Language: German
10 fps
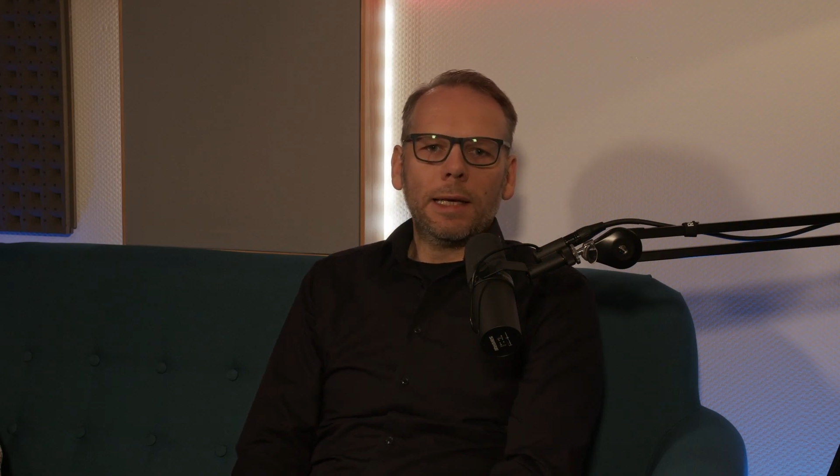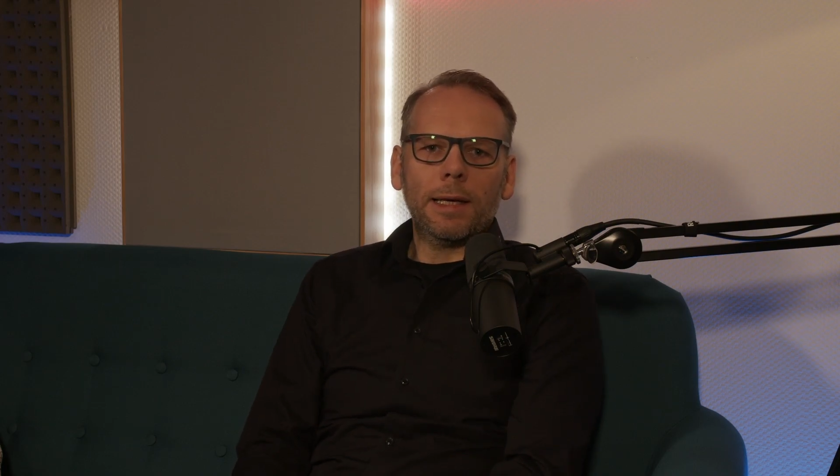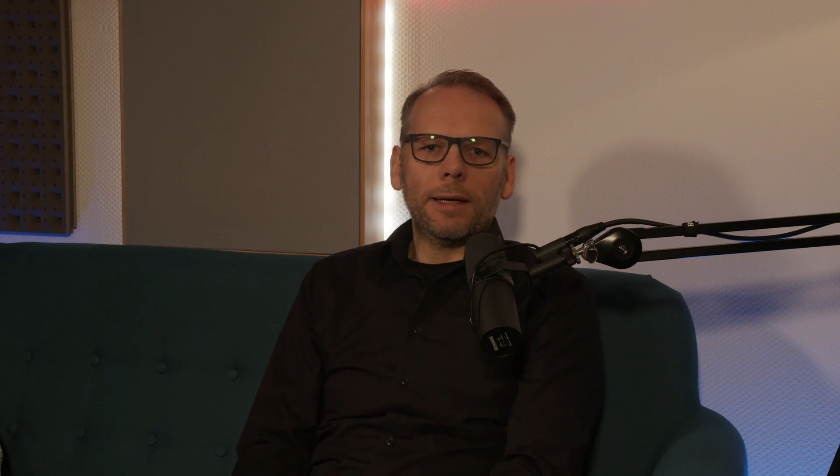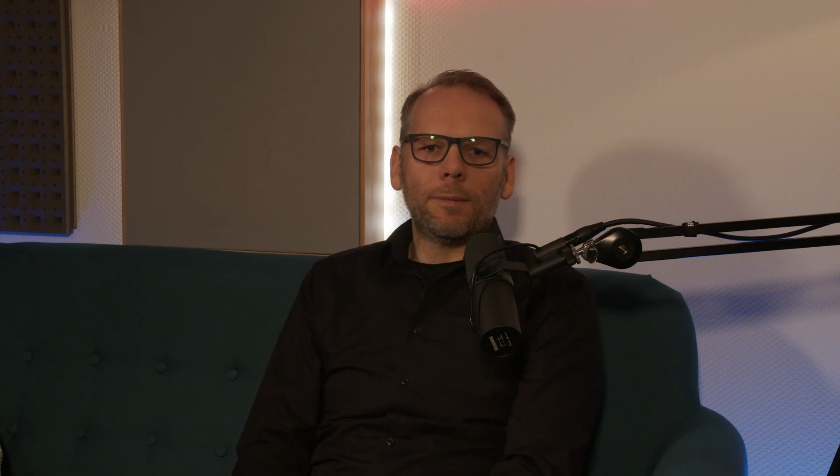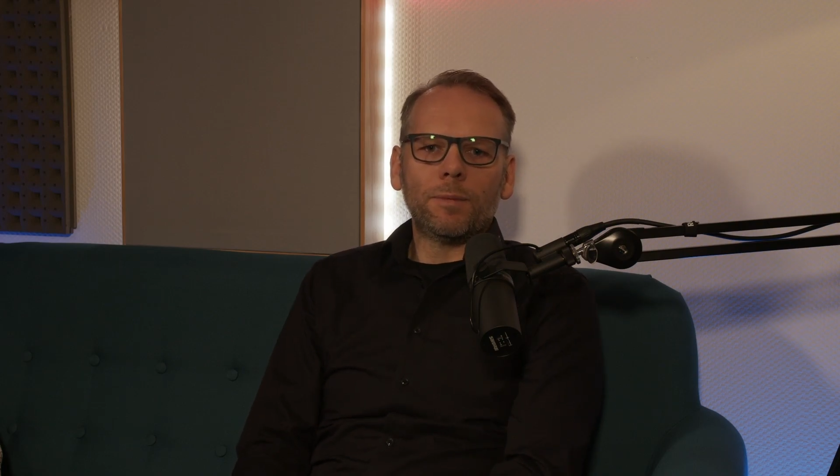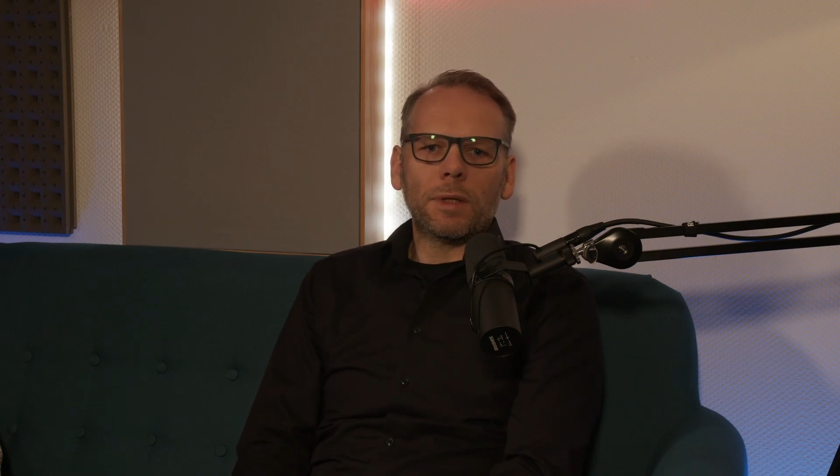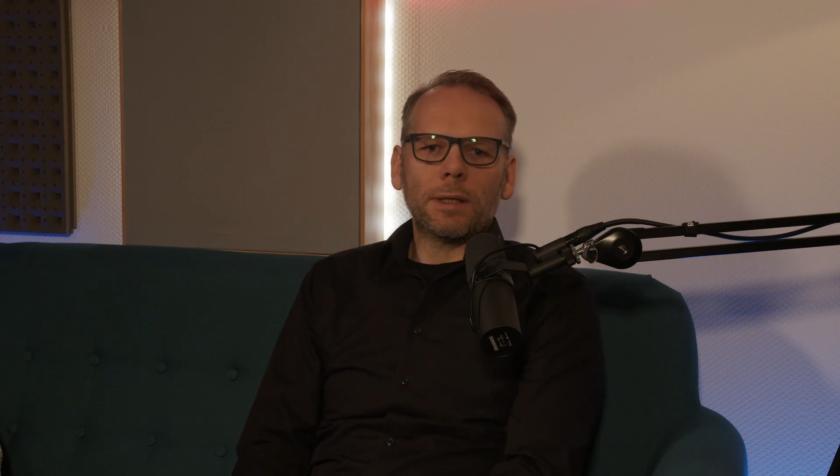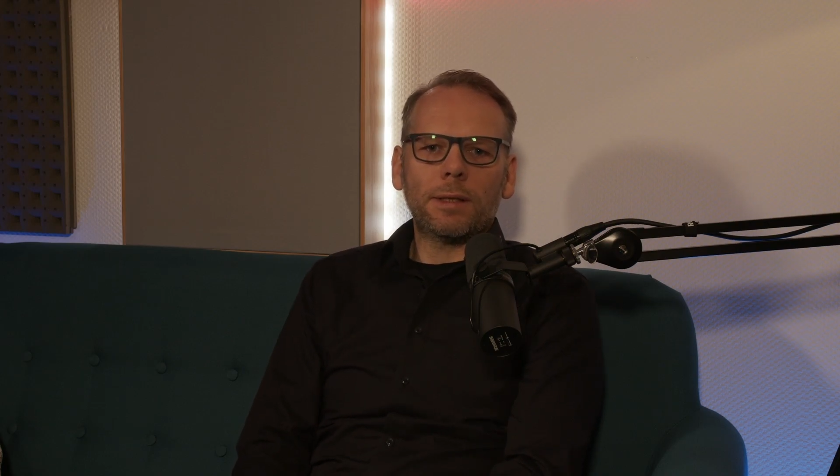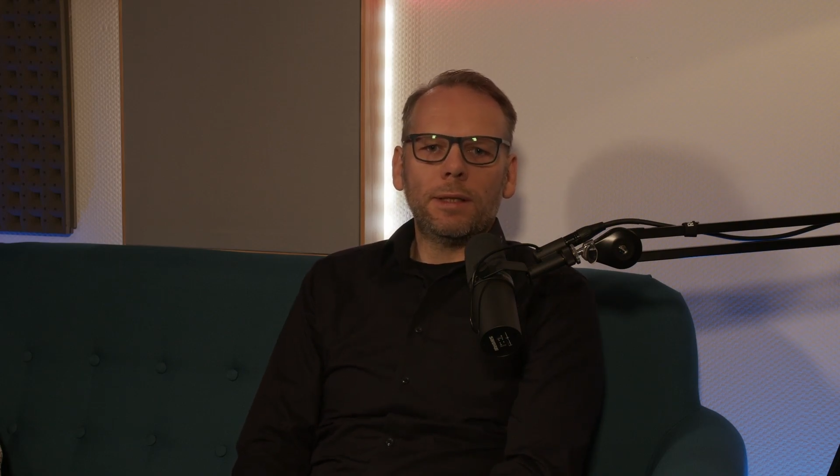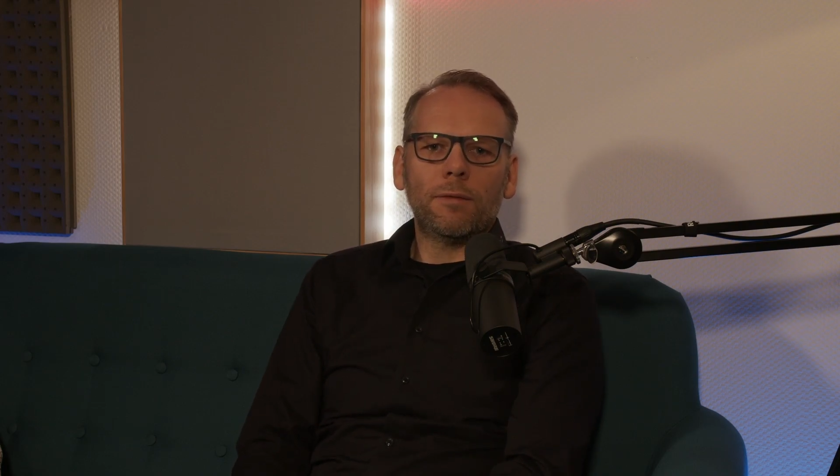ähm,
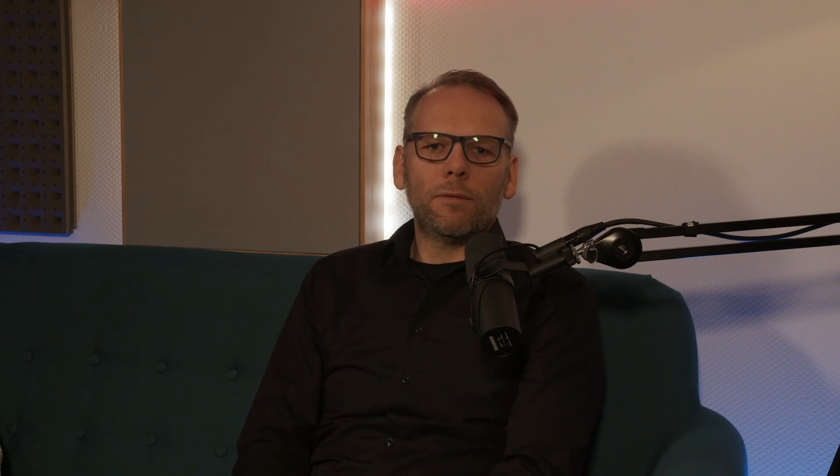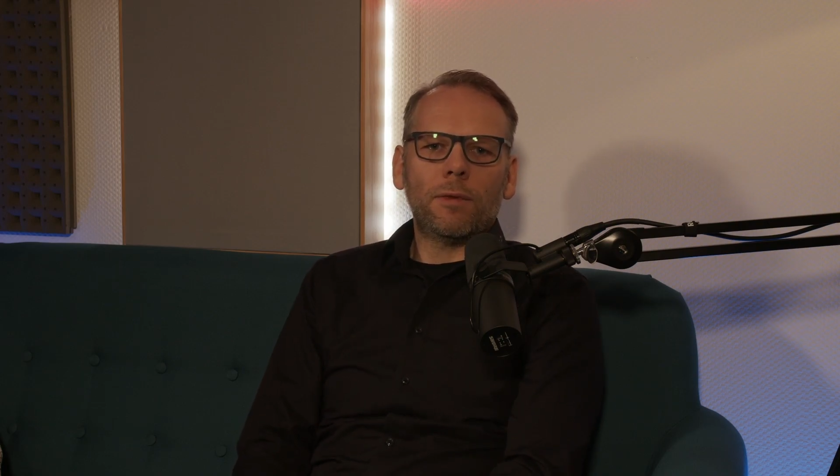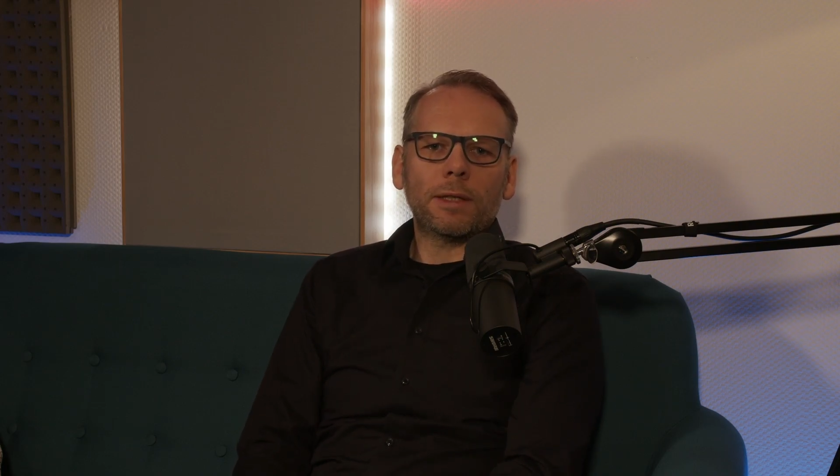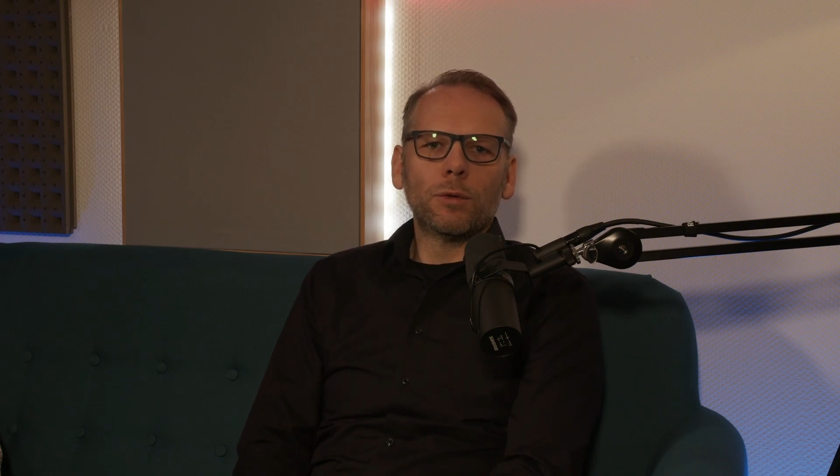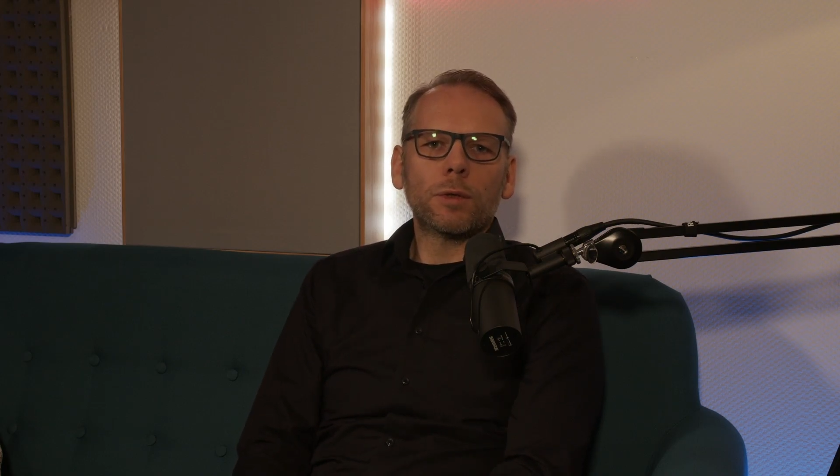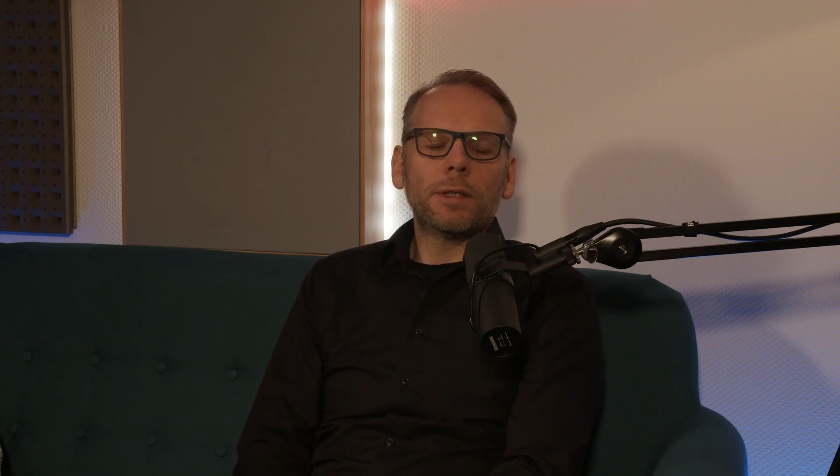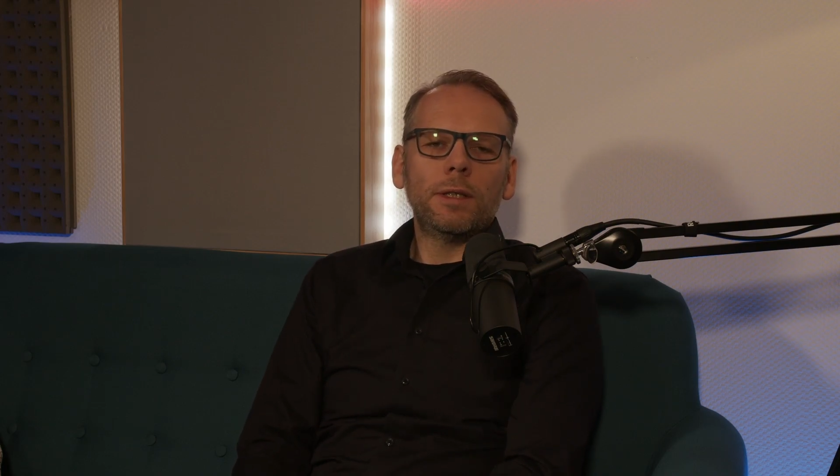dass die, was nutzen